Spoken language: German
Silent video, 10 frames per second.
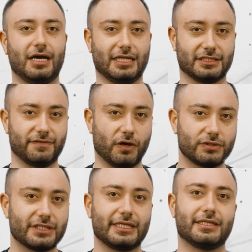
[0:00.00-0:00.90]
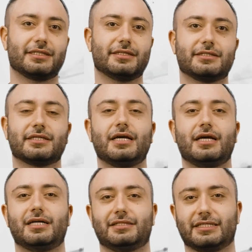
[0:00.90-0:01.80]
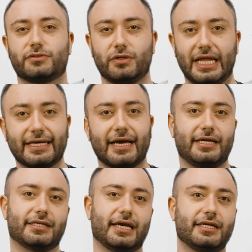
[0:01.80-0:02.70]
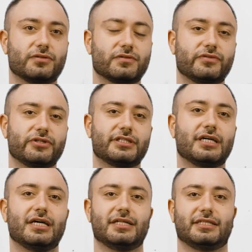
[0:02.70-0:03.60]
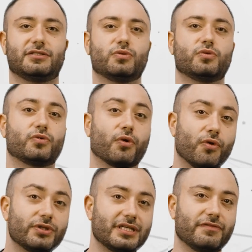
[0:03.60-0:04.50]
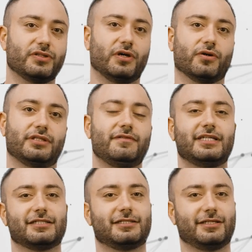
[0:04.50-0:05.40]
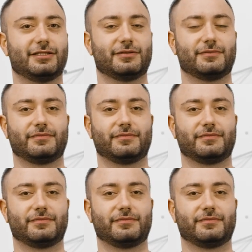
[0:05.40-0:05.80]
Als Faustregel gilt, desto länger eine Leitung wird, desto größer wird auch der Widerstand.